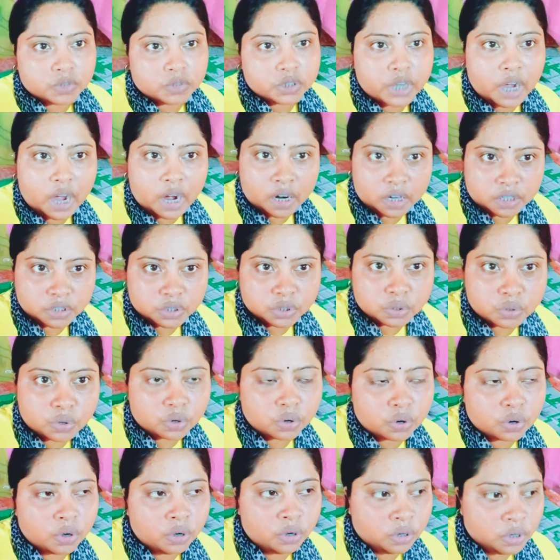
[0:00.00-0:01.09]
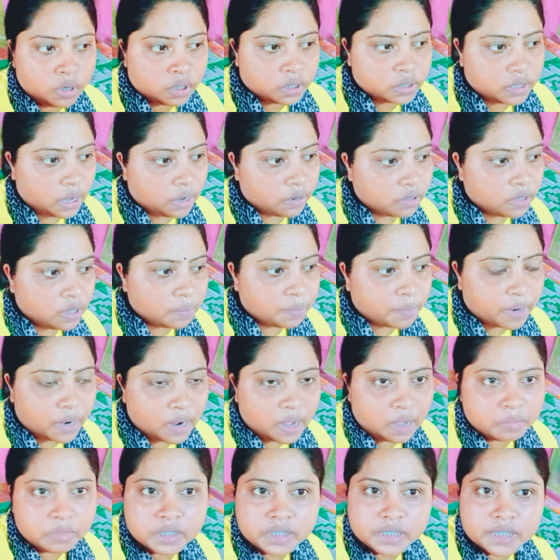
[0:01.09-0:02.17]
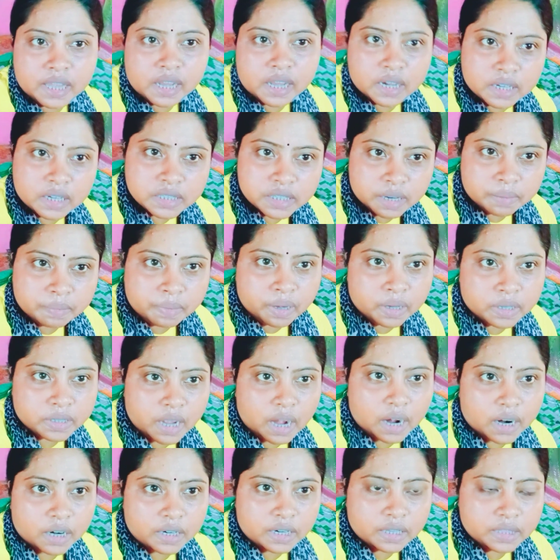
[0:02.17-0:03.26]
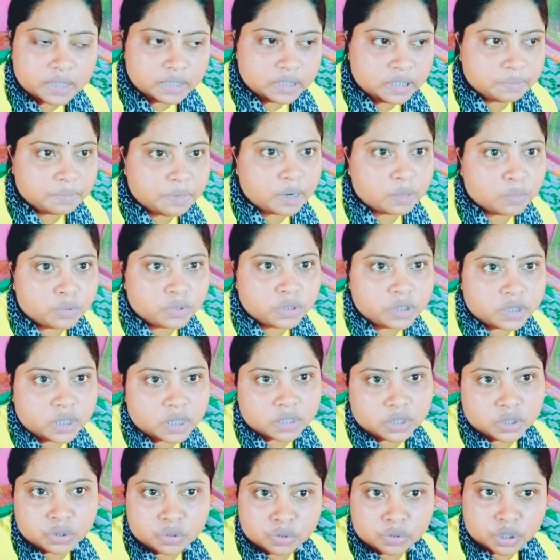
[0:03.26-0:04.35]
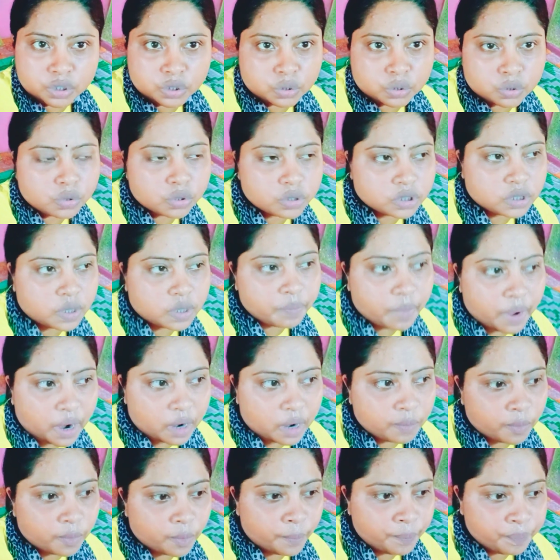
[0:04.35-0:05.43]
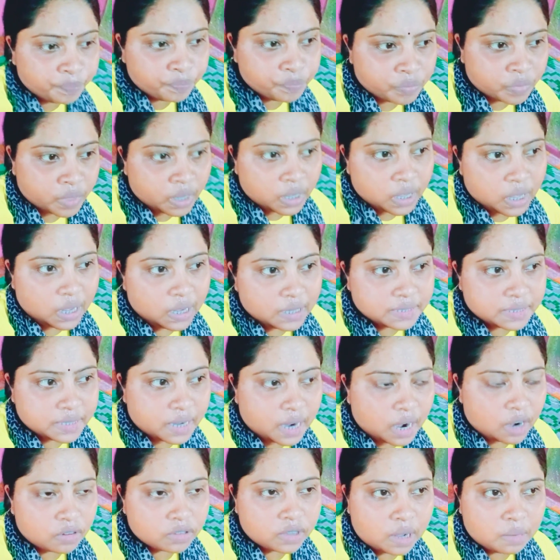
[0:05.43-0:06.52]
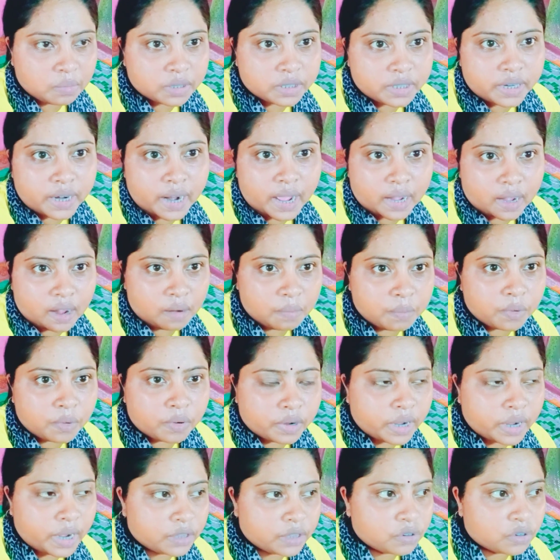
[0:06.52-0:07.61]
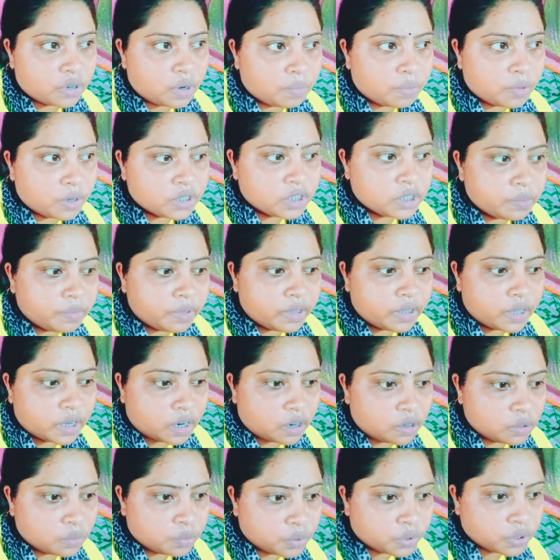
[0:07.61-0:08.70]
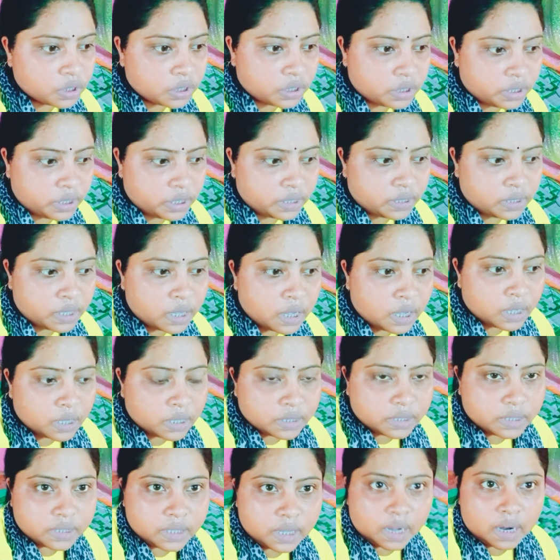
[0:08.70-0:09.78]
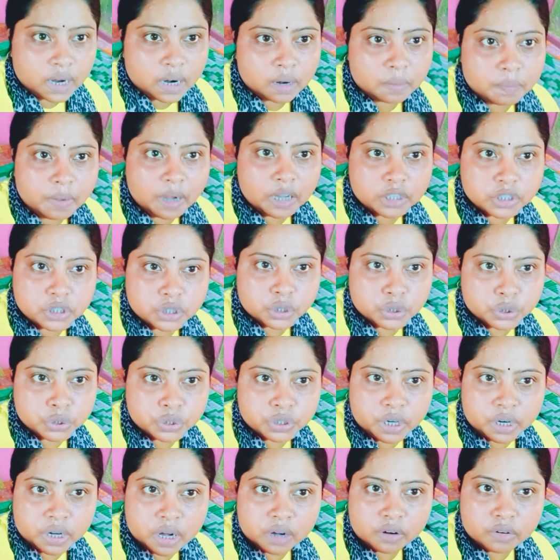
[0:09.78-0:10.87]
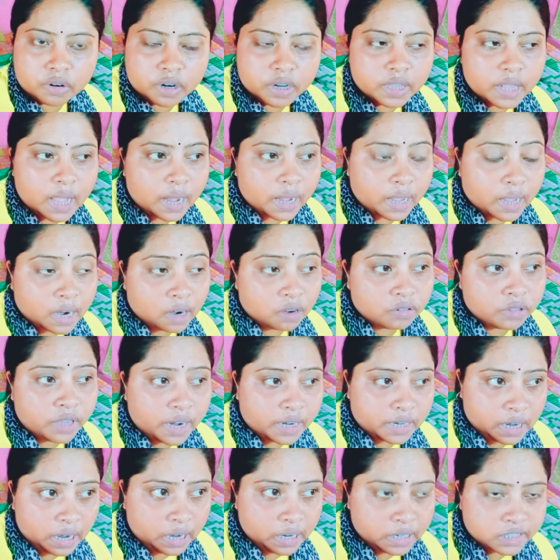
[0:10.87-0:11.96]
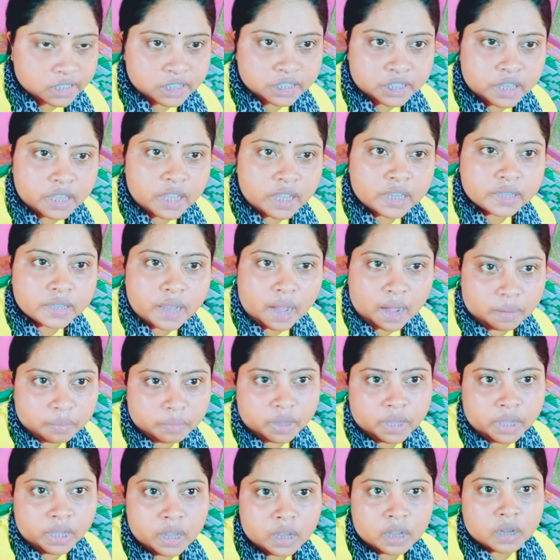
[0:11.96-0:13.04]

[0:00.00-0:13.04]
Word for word: সাহায্য করো তাহলে পরে আমি দিদাকে সেই টাকাটা দিতে পারবো দিদার জন্য কিছু করতে পারবো ঠিক আছে কারণ আমাদের একার পক্ষে এতটা পসিবল না কারণ প্রতিদিন দিদার পাঁচ ছশো টাকা করে লাগে কারণ একটা ইঞ্জেকশনের দামই